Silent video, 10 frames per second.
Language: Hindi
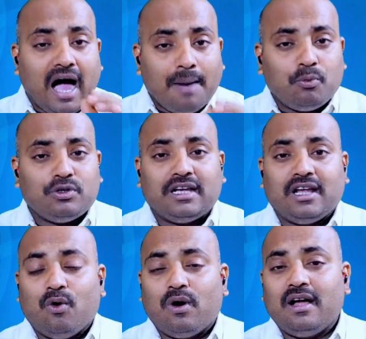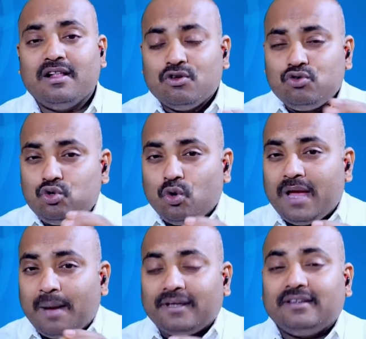आपको जाना होगा जो
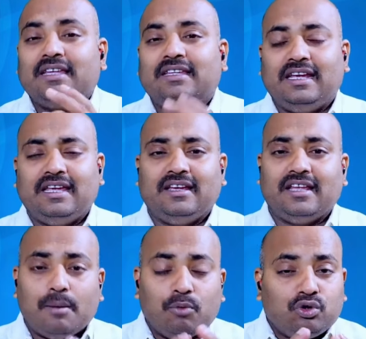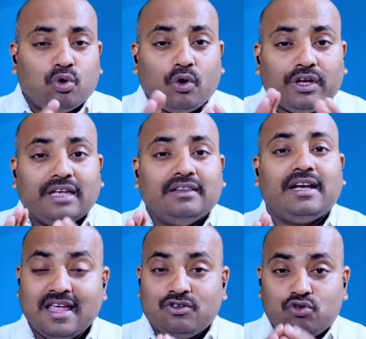भी आपके नजदीकी ग्रामोद्योग केंद्र
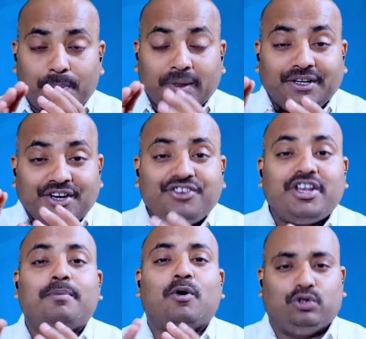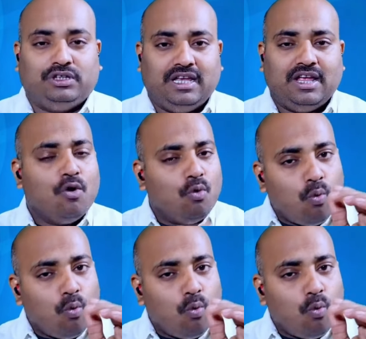है जो आपके डिस्ट्रिक्ट में होते हैं